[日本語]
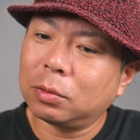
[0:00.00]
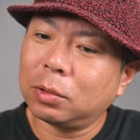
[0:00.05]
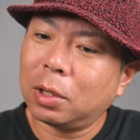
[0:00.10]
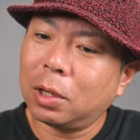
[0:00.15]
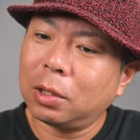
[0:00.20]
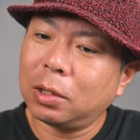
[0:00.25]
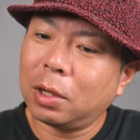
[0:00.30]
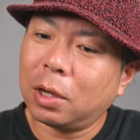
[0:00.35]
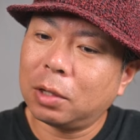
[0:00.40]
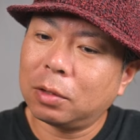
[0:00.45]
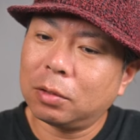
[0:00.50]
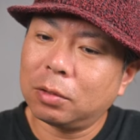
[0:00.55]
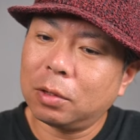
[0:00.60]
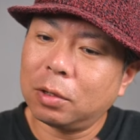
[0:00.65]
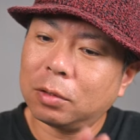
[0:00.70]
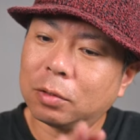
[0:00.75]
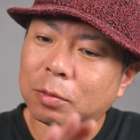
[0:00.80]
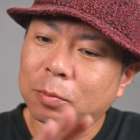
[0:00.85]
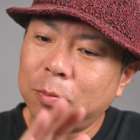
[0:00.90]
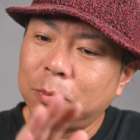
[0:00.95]
態で発
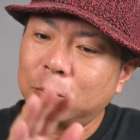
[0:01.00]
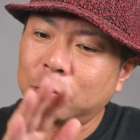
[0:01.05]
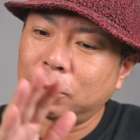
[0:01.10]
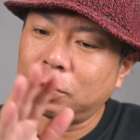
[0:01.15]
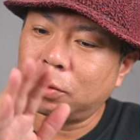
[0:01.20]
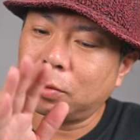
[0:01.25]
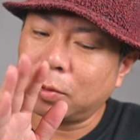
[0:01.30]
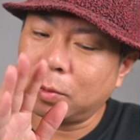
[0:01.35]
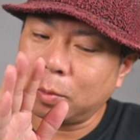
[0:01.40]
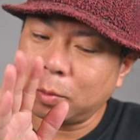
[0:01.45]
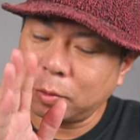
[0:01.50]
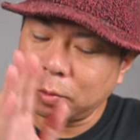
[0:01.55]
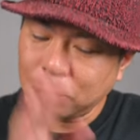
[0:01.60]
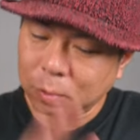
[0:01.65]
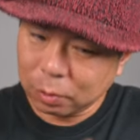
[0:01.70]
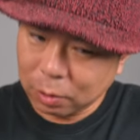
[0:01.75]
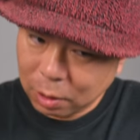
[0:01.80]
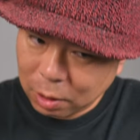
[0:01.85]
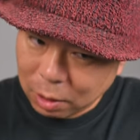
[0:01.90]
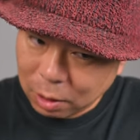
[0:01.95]
熱持つと思う
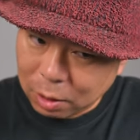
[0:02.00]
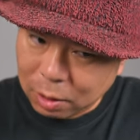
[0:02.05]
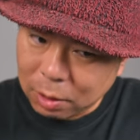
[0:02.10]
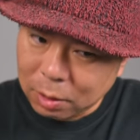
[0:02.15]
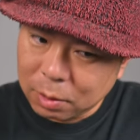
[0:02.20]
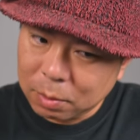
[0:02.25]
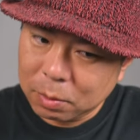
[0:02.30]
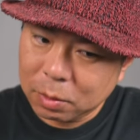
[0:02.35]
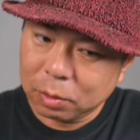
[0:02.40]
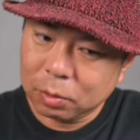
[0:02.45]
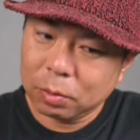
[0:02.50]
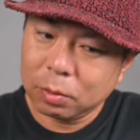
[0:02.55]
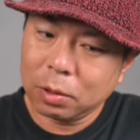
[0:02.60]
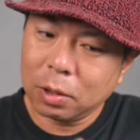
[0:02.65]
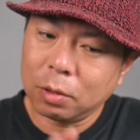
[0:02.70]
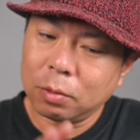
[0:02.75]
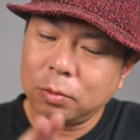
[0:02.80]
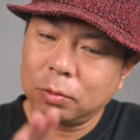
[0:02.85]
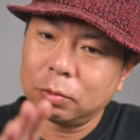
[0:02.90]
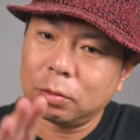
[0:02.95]
ので、それ
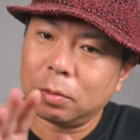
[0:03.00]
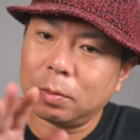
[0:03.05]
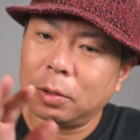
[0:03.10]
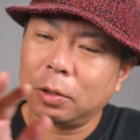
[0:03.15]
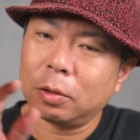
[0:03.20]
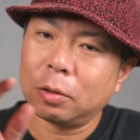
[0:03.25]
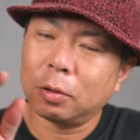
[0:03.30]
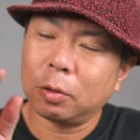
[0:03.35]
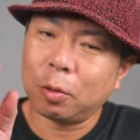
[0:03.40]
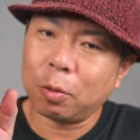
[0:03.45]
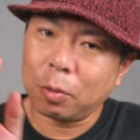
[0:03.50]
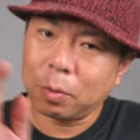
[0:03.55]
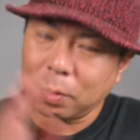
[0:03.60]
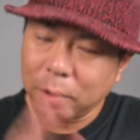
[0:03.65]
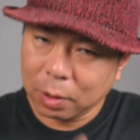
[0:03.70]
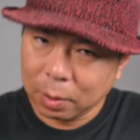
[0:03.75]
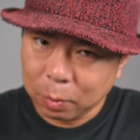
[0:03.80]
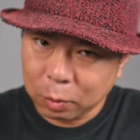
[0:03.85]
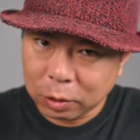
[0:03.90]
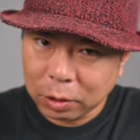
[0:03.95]
でいくと、まあ、どこ
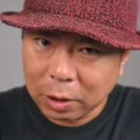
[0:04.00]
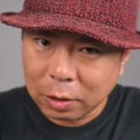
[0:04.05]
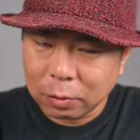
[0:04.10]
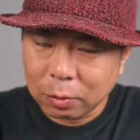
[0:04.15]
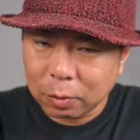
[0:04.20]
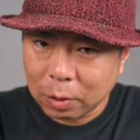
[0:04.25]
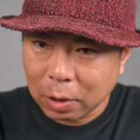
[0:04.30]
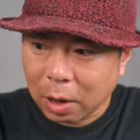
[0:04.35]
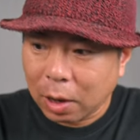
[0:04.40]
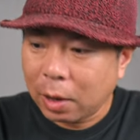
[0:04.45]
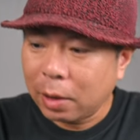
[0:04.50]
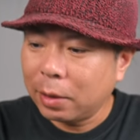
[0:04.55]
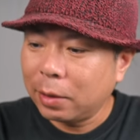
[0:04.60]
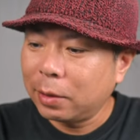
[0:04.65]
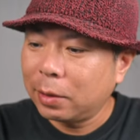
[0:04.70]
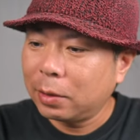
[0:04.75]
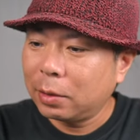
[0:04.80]
まで持てるのか。